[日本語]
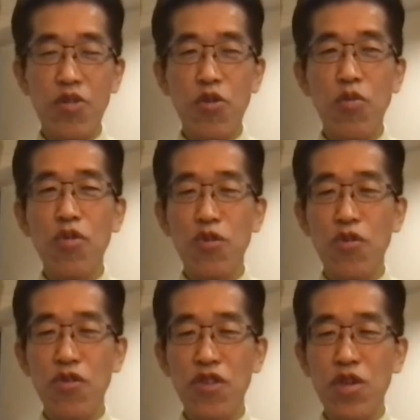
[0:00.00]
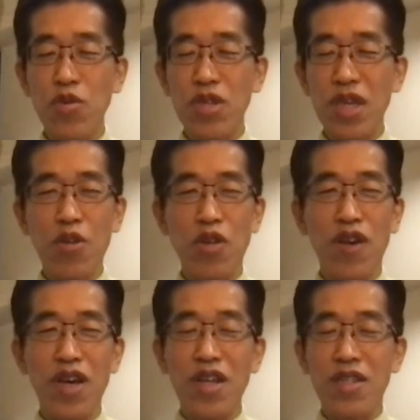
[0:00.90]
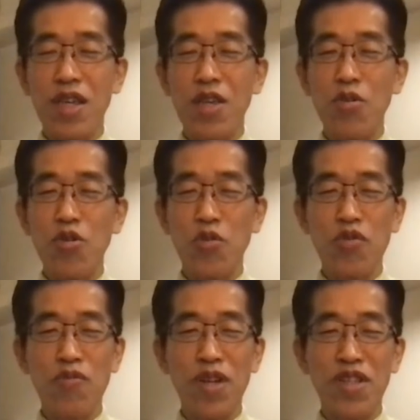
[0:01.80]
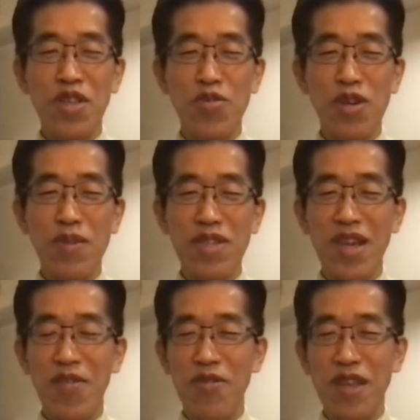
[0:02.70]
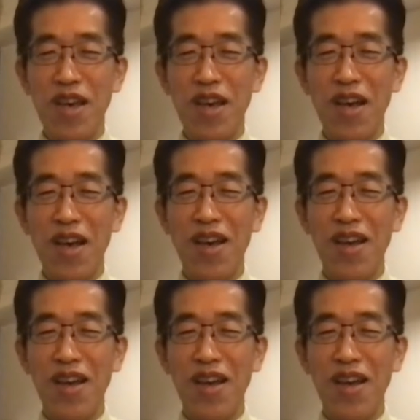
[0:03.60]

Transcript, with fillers: いと思うよ。一応選挙では成長と分配って一生懸命言ってたけどさ、